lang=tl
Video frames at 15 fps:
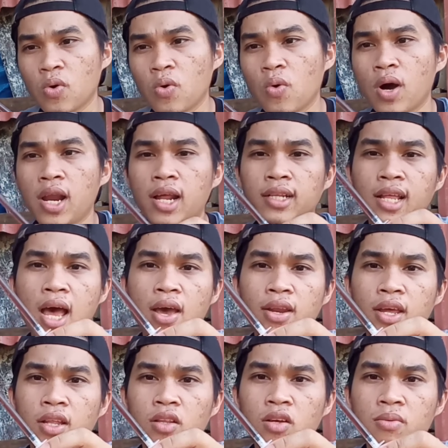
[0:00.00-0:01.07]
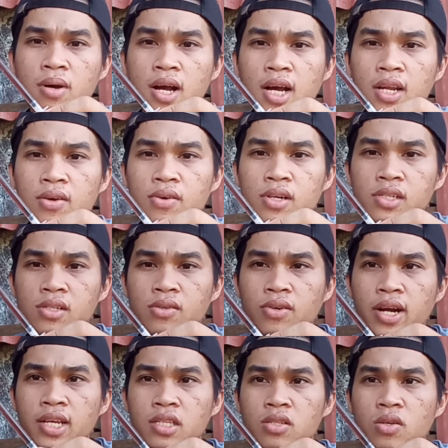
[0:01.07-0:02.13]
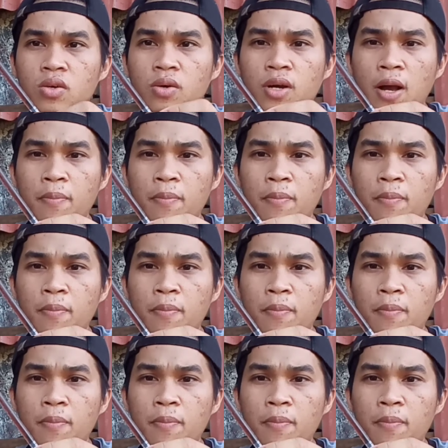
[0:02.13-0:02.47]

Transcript: kukuha lang tayo dito mga kanugis no right so